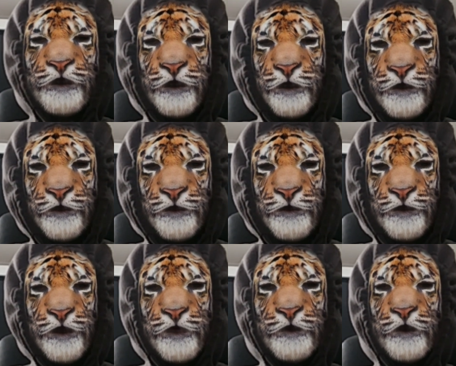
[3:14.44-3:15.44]

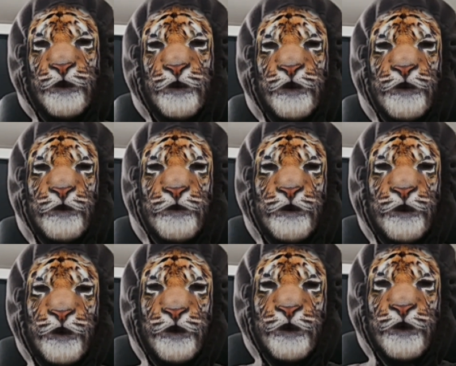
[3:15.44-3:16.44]
sempre
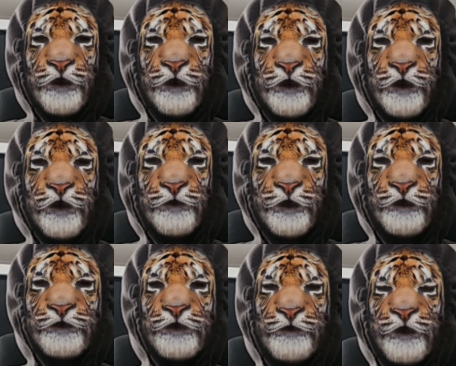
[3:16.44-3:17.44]
é, querendo alcançar
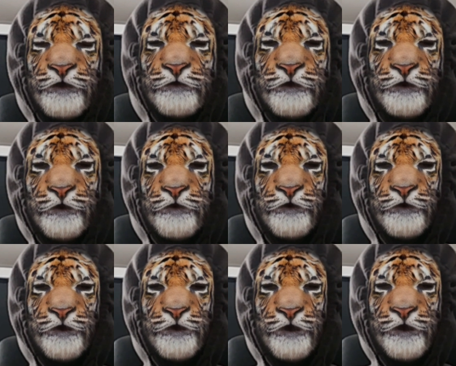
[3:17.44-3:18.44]
mais e mais pessoas.
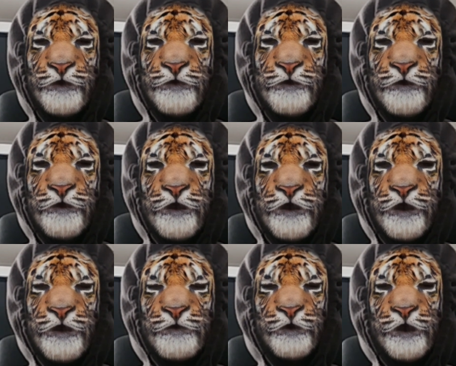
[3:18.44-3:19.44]
Né?
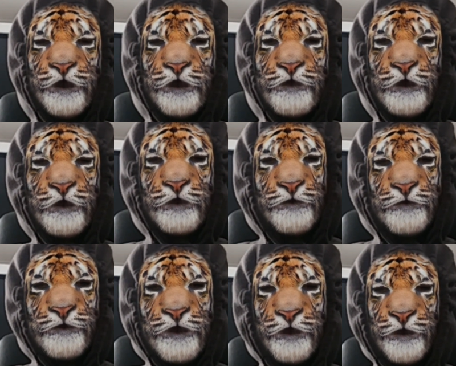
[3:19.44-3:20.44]
Porque também fica
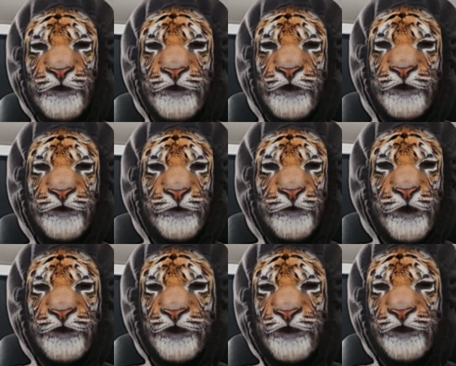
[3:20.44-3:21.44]
uma coisa para a
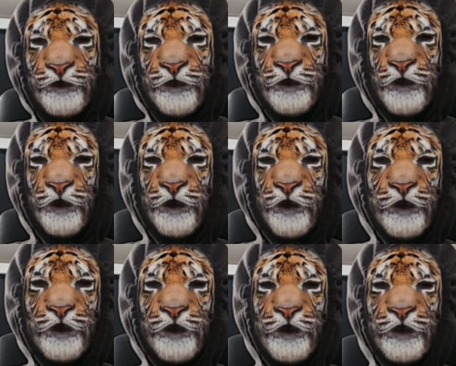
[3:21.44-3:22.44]
gente.
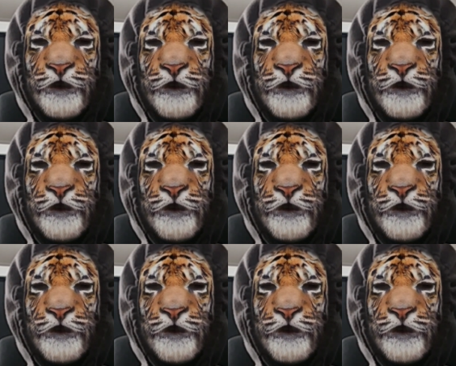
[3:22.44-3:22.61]
É,